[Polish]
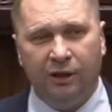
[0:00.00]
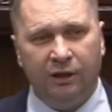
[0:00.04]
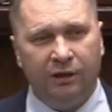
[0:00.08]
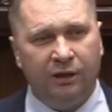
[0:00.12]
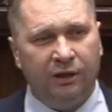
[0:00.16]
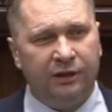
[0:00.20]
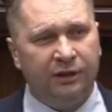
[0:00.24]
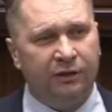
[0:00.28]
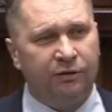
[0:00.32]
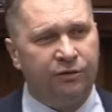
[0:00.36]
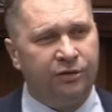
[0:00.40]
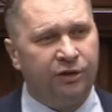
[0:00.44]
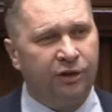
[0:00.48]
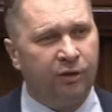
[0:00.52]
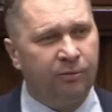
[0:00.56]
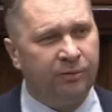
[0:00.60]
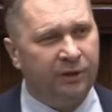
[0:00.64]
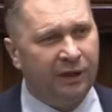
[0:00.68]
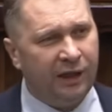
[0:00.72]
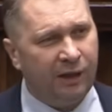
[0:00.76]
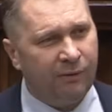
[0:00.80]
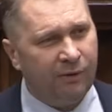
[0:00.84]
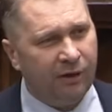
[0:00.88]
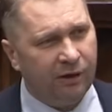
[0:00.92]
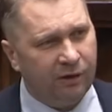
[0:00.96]
Dlatego, że
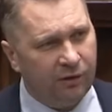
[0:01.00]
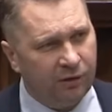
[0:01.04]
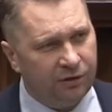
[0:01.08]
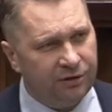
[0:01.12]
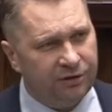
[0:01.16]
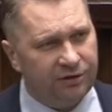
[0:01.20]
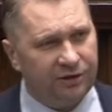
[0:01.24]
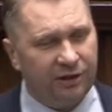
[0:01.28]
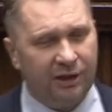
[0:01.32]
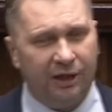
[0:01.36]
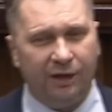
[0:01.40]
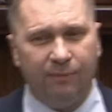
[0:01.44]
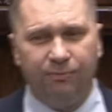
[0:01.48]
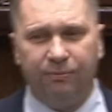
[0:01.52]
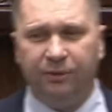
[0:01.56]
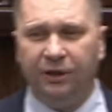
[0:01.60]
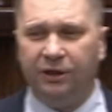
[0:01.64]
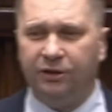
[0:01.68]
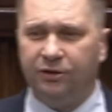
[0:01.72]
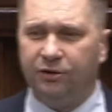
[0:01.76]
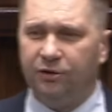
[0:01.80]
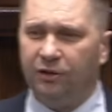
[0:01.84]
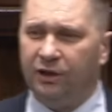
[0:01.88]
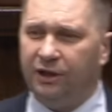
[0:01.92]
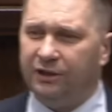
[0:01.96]
dobiegała końca
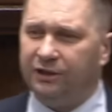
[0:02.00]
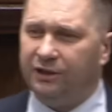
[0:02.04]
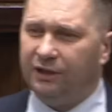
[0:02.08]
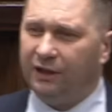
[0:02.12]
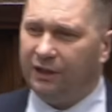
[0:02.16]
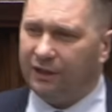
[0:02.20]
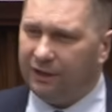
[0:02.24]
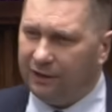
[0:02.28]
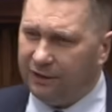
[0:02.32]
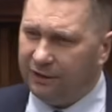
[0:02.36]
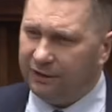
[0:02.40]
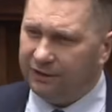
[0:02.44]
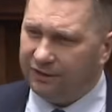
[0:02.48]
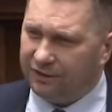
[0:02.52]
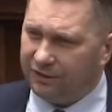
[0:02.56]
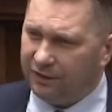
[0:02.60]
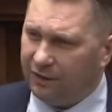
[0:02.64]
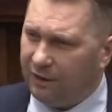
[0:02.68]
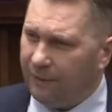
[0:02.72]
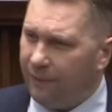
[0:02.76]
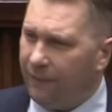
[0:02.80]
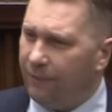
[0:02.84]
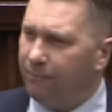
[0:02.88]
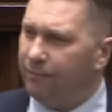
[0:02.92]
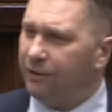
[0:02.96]
pięcioletnia
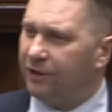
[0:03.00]
kadencja